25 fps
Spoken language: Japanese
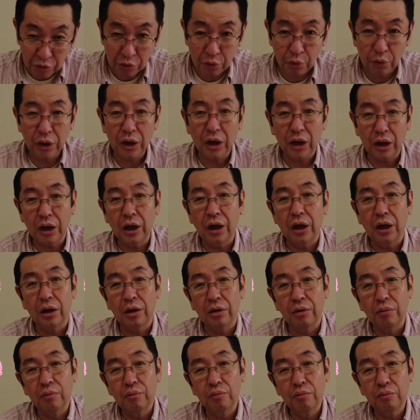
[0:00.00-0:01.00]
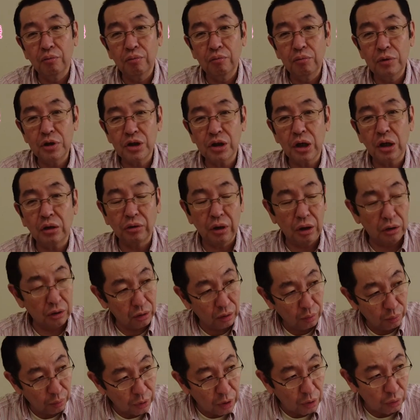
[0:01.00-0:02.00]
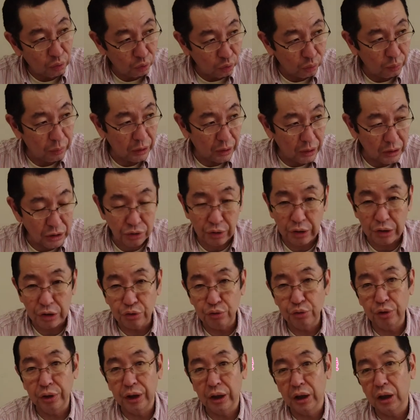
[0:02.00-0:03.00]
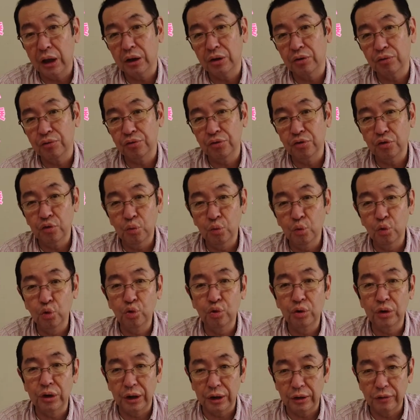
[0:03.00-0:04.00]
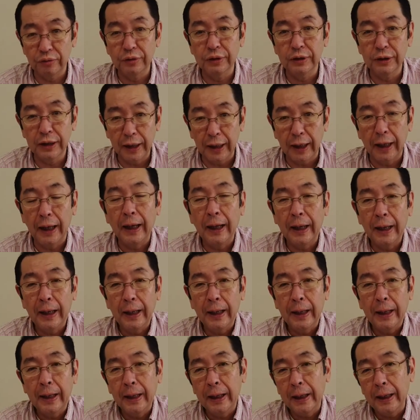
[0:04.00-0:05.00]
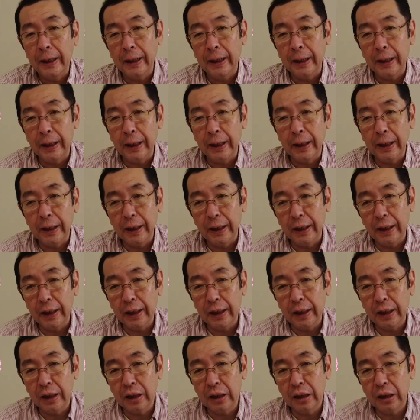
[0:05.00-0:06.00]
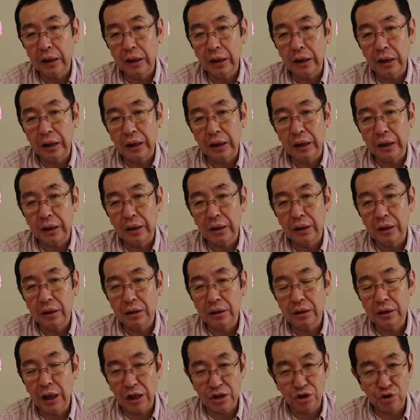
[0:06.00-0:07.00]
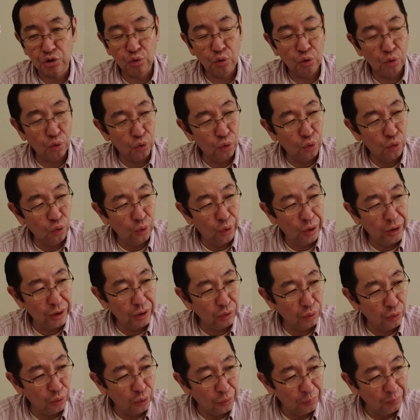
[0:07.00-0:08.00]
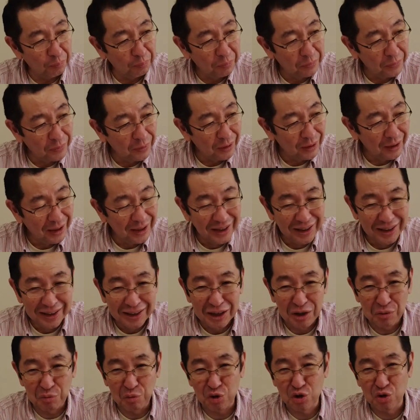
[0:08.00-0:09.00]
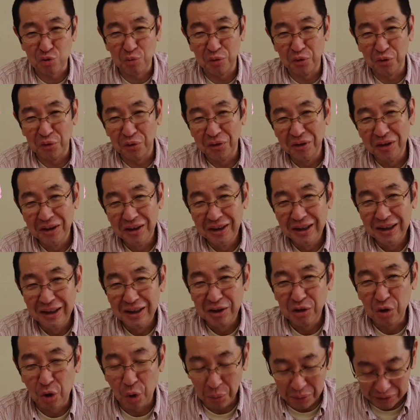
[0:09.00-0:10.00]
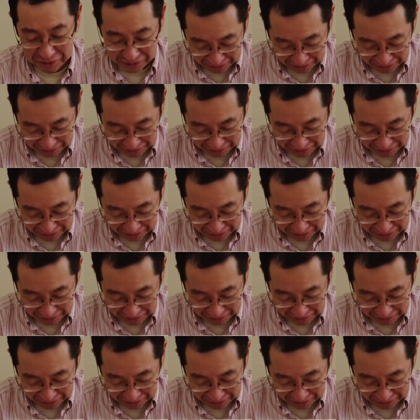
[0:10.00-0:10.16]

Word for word: 距離がね短くなるのは僕はこの馬に関しては有利だなというふうに思ってるんで、えー、多少応援の気持ちも込め